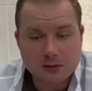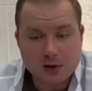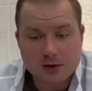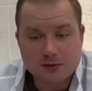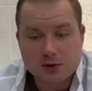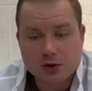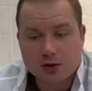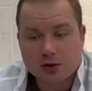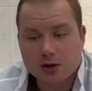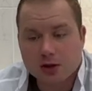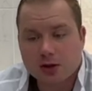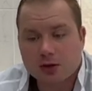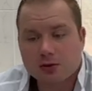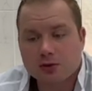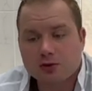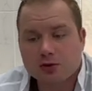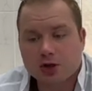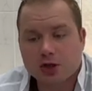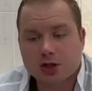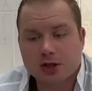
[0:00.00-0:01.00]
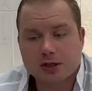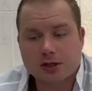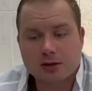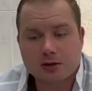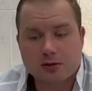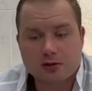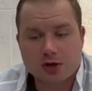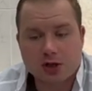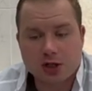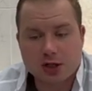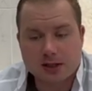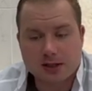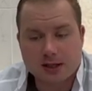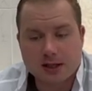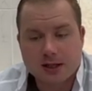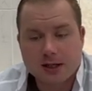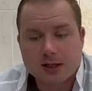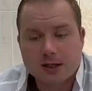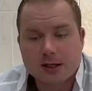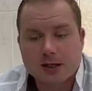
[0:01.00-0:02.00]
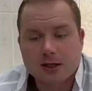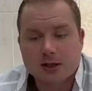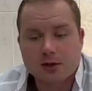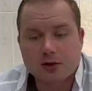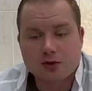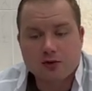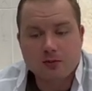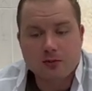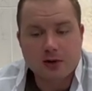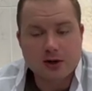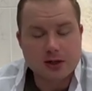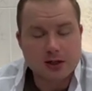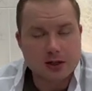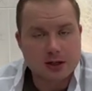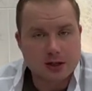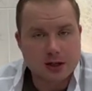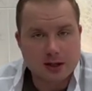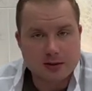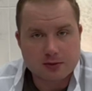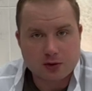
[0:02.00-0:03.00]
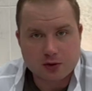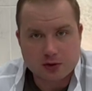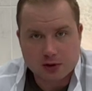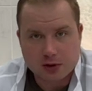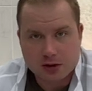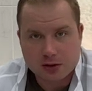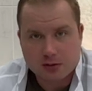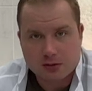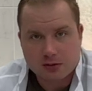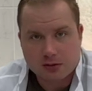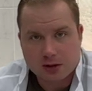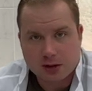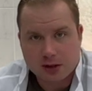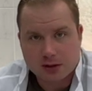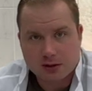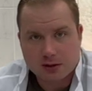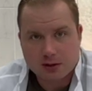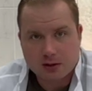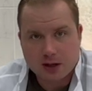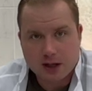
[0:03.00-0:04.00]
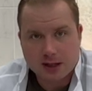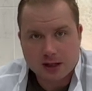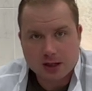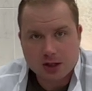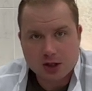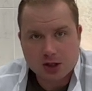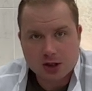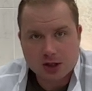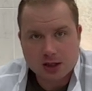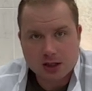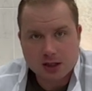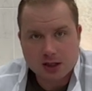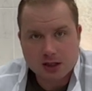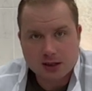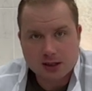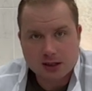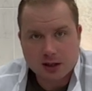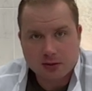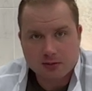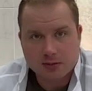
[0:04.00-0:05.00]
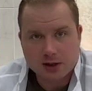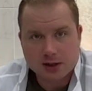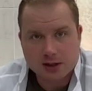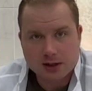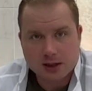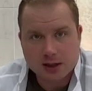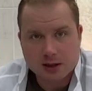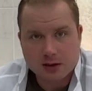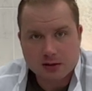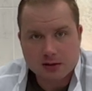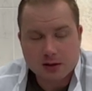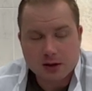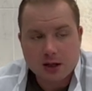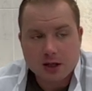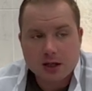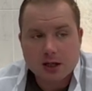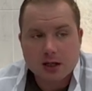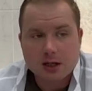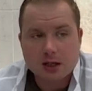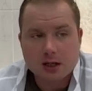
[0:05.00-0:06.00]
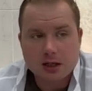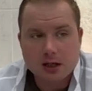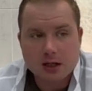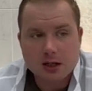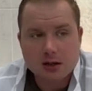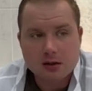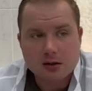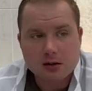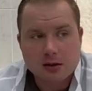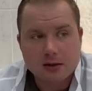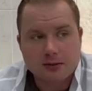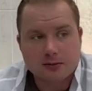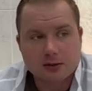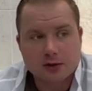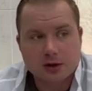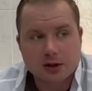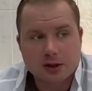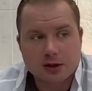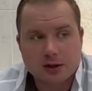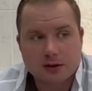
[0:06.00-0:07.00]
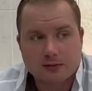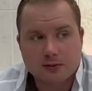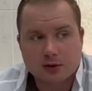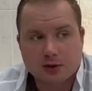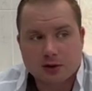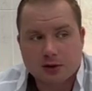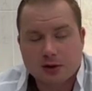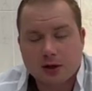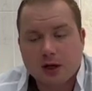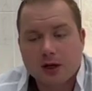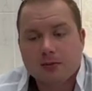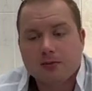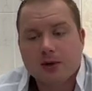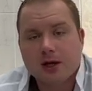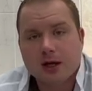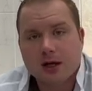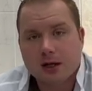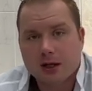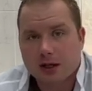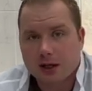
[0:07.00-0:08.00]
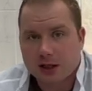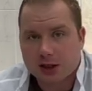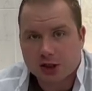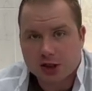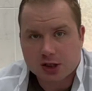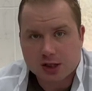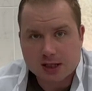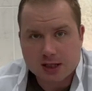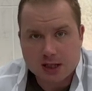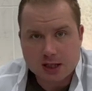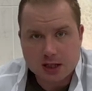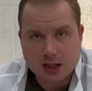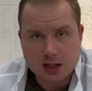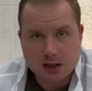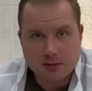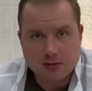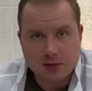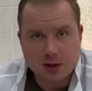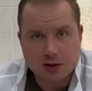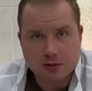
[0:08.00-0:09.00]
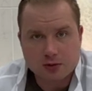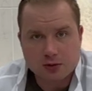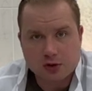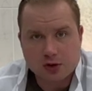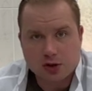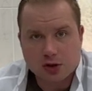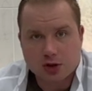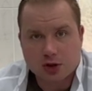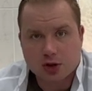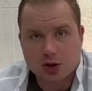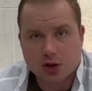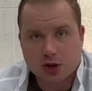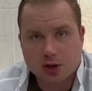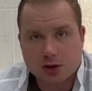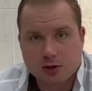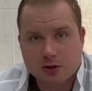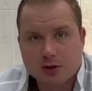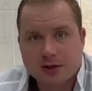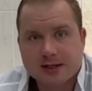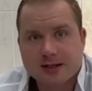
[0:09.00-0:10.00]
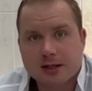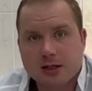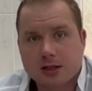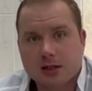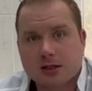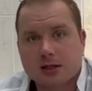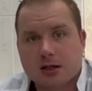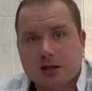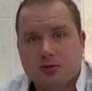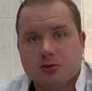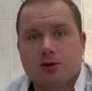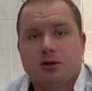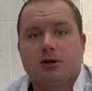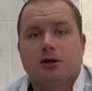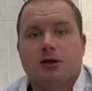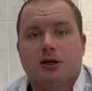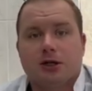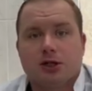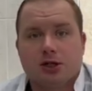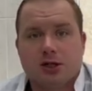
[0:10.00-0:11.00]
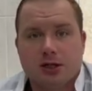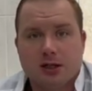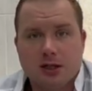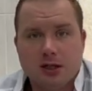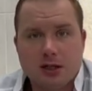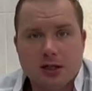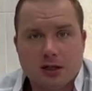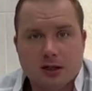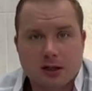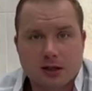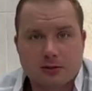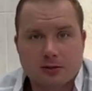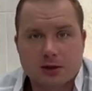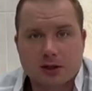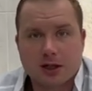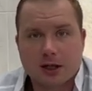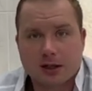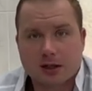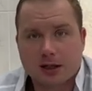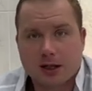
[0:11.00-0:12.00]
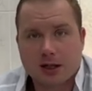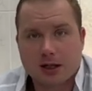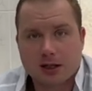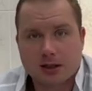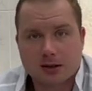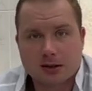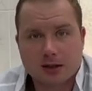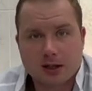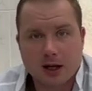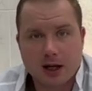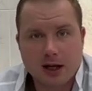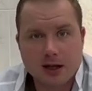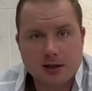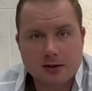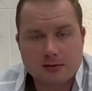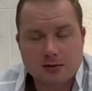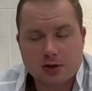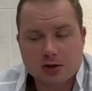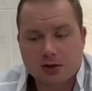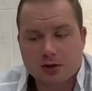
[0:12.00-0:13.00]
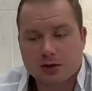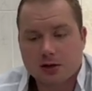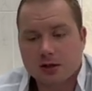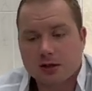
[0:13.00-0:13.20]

все-таки лучше исключить любые намеки на онкологические события. И вот это вот перерождение молочных желез, риски перерождения там и так далее, тканей, все это